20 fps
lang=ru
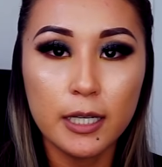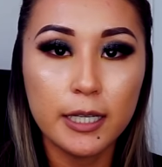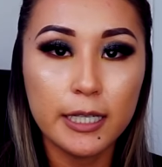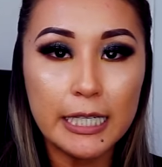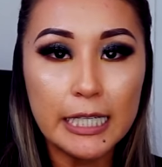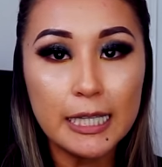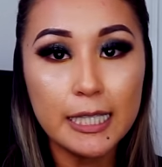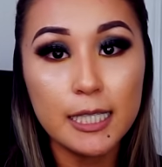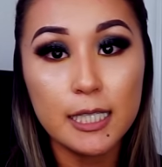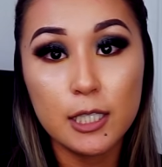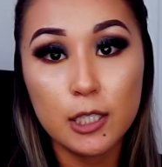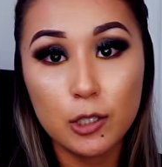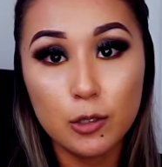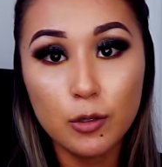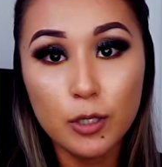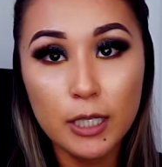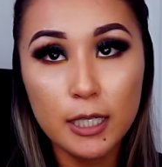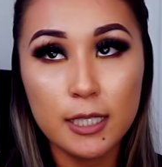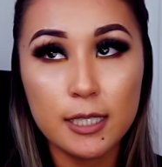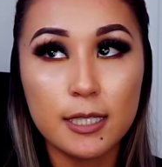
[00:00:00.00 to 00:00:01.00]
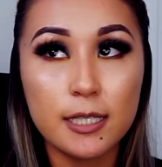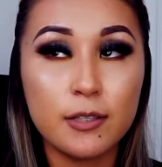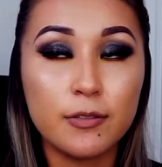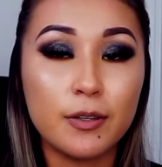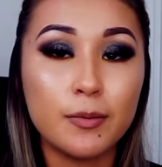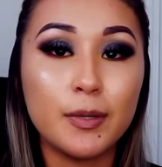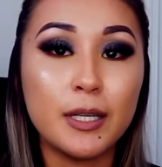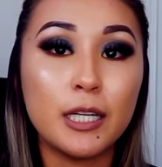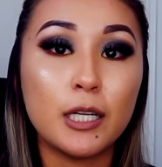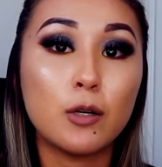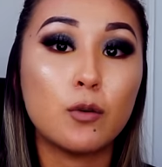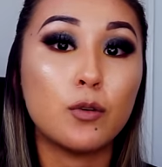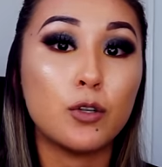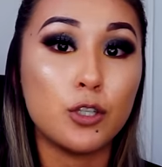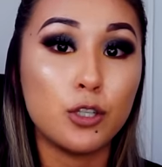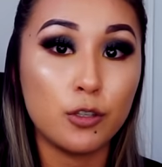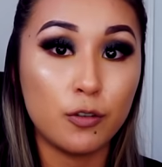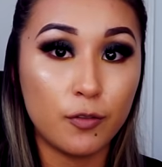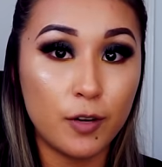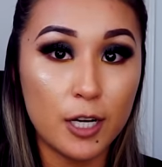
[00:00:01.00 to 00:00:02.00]
Кредитная история здесь в Америке
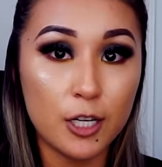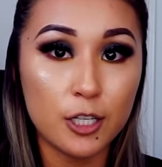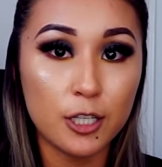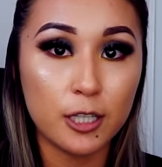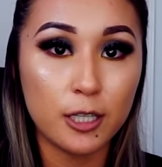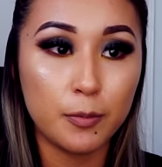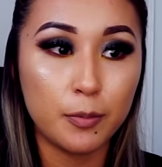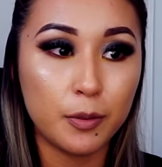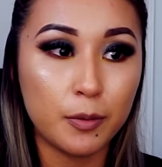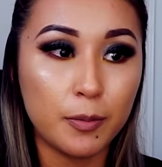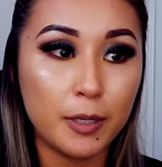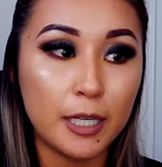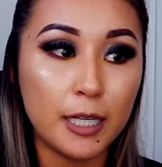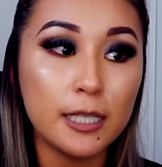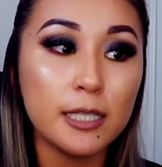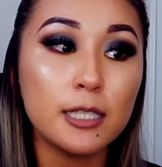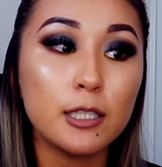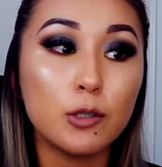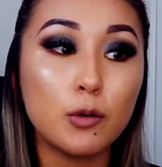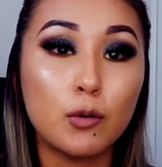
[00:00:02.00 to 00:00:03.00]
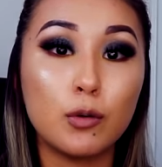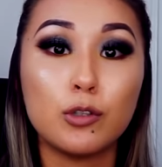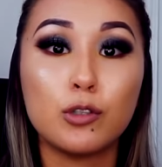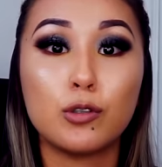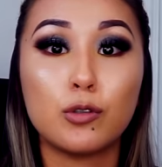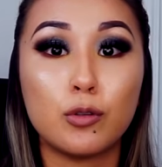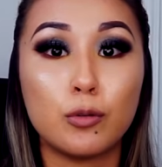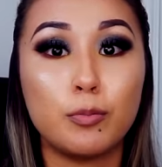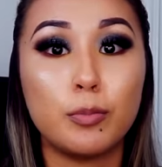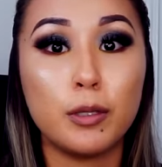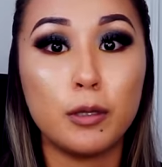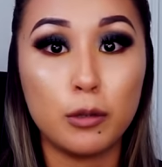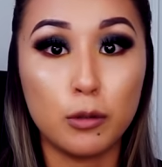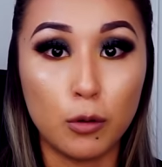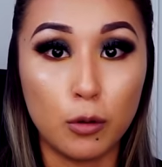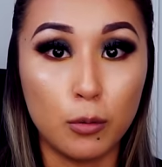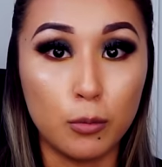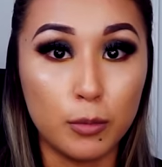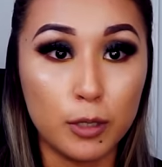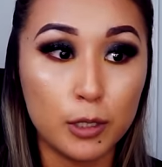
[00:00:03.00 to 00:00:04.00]
очень важна. Например, если ты хочешь купить
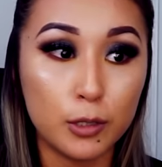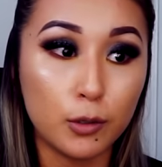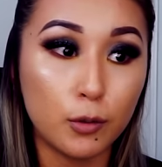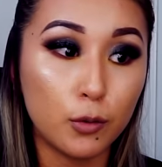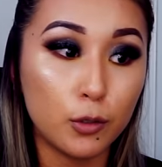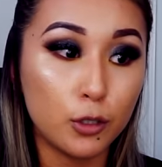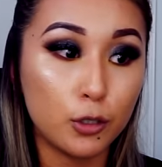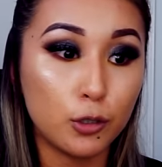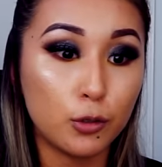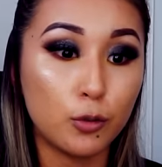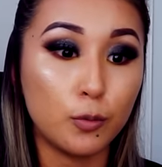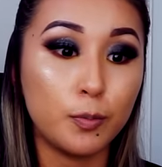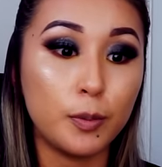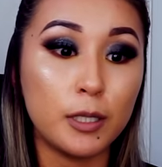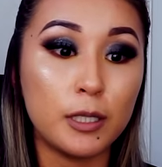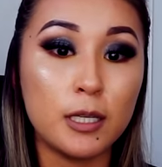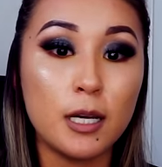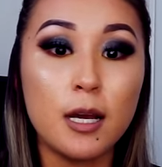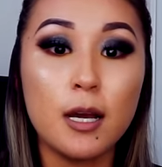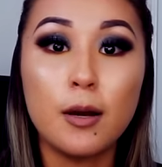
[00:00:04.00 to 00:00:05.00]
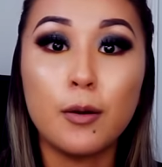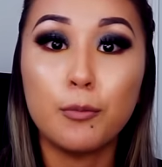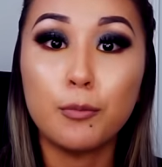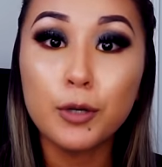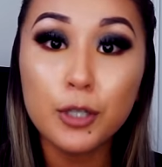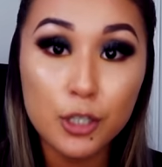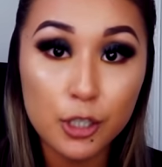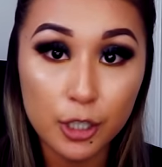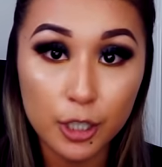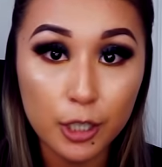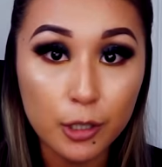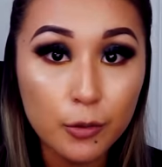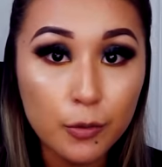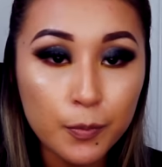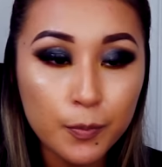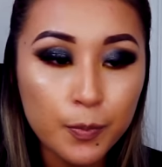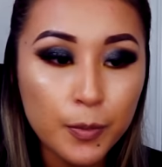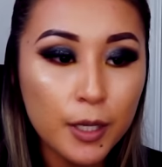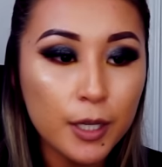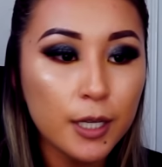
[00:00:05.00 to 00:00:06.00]
дом, если хочешь купить
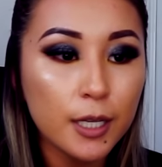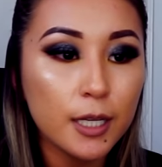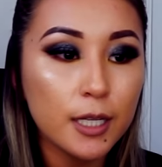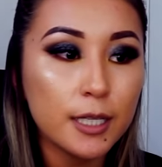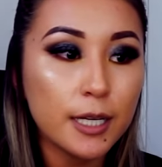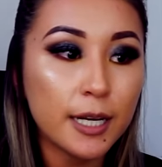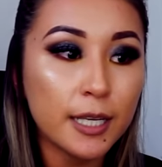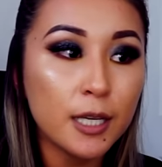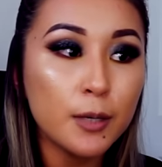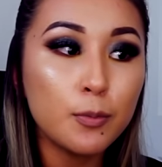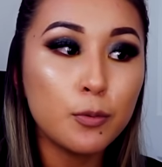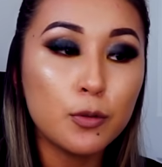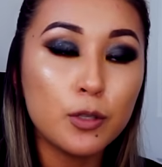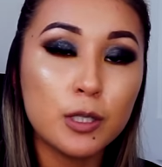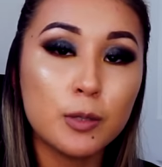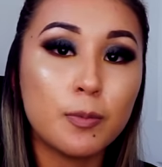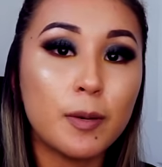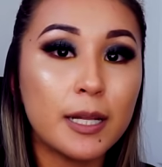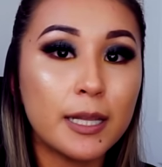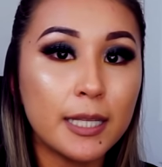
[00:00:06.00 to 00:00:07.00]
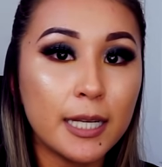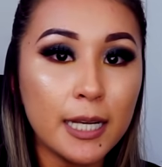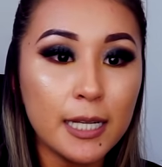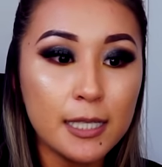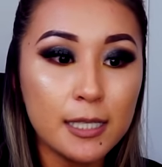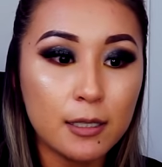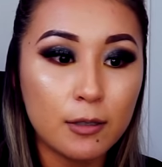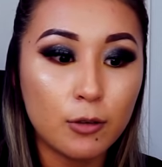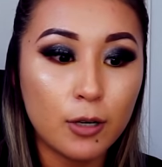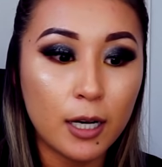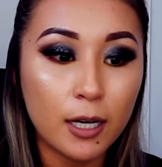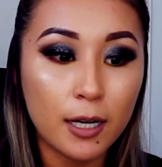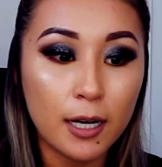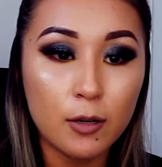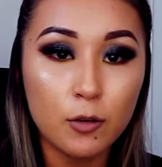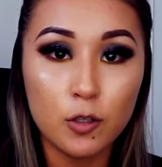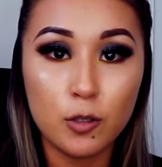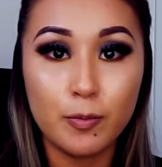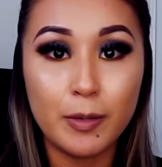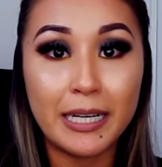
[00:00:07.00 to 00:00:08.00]
машину, они будут смотреть,
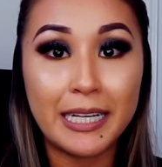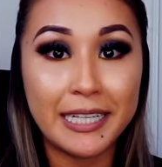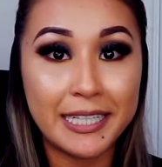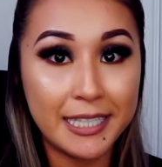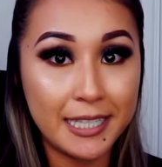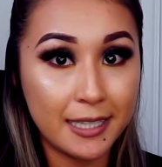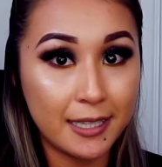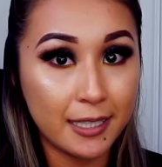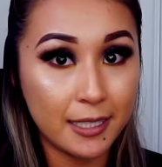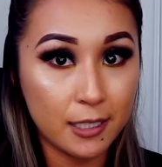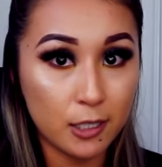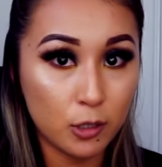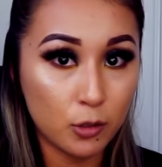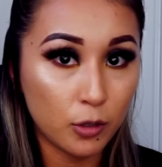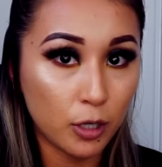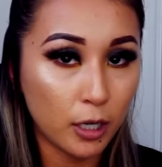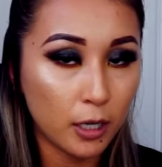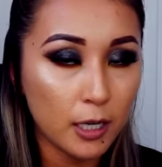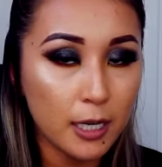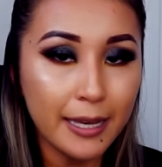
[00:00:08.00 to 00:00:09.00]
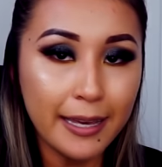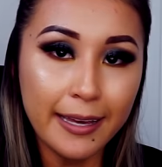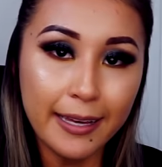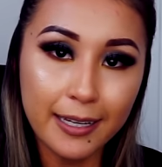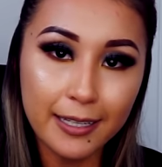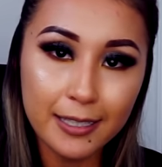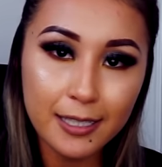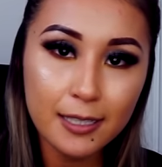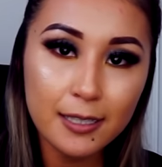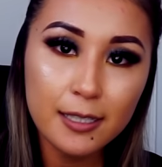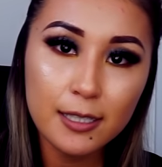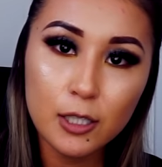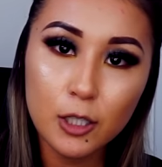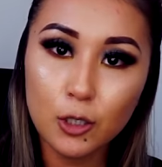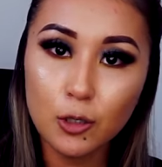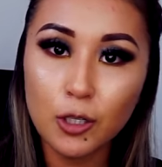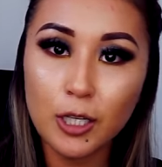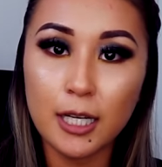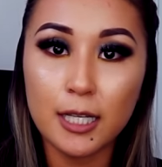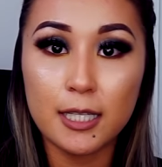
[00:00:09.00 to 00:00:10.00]
какая у тебя кредитная история. Кредитная
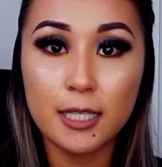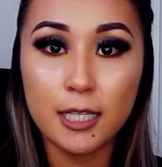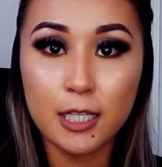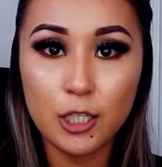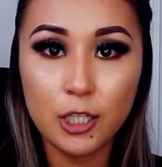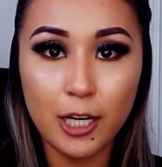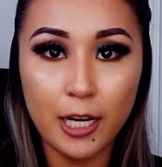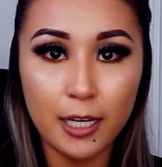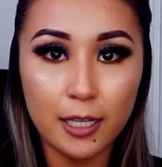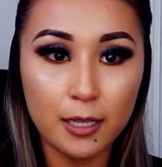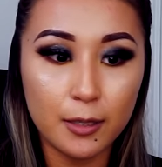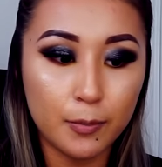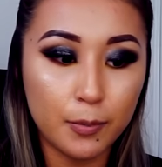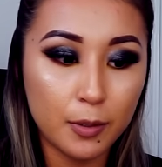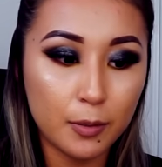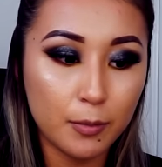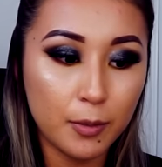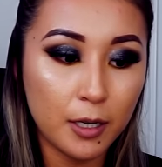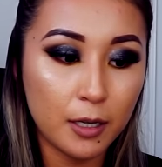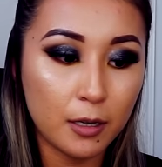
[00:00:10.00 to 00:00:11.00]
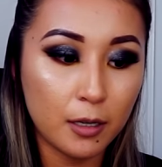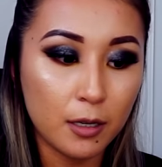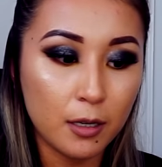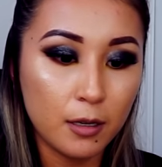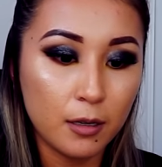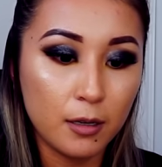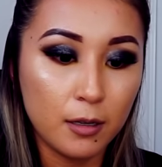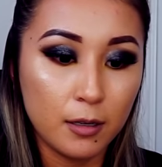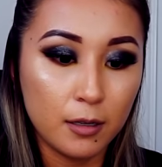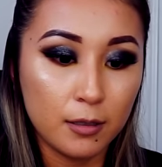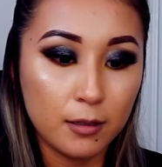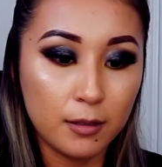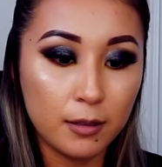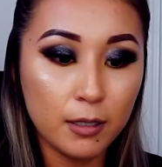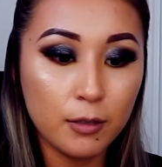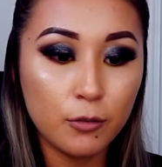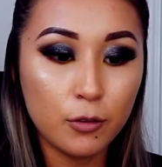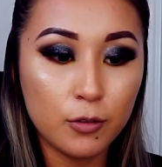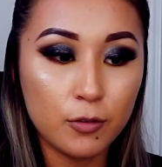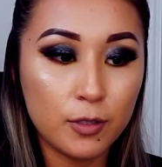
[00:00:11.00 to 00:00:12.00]
история означает, например,
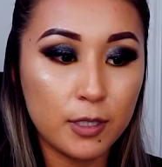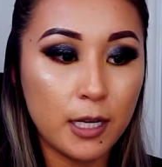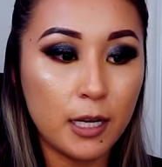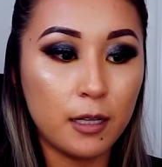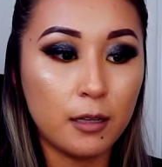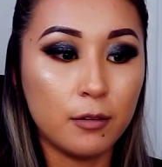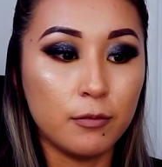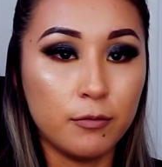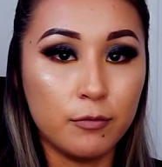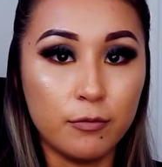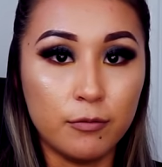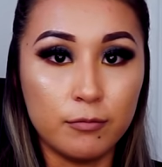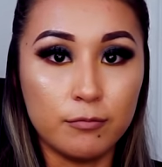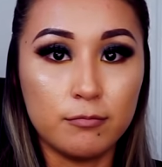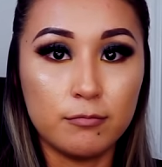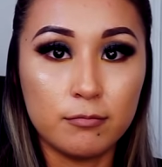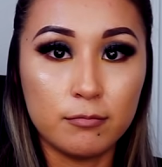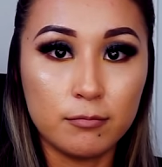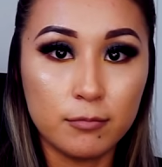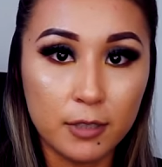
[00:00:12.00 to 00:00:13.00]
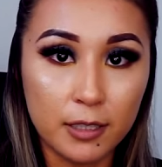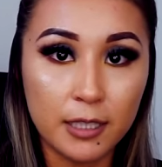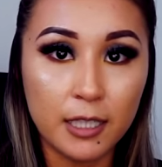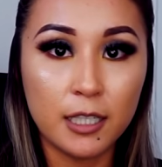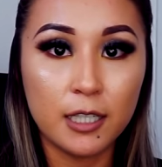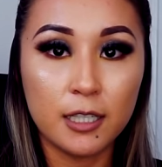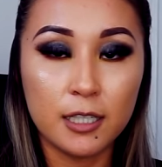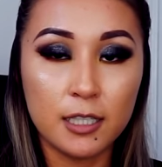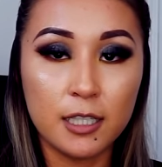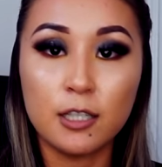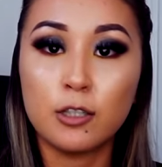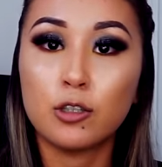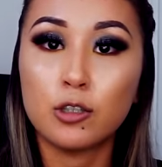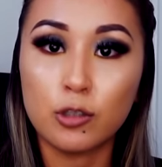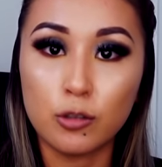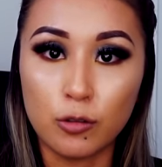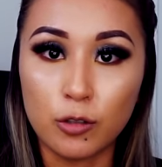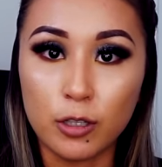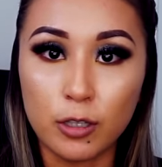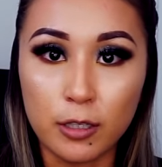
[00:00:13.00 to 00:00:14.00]
ты вот взял на кредит
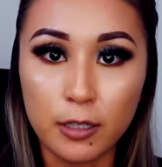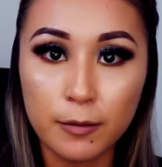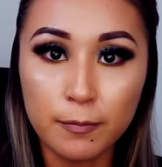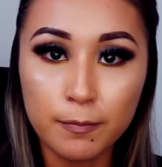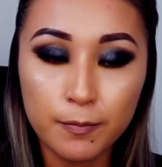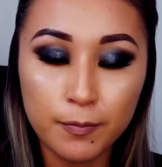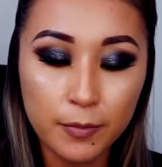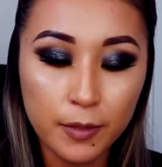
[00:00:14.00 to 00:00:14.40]
что-то, да?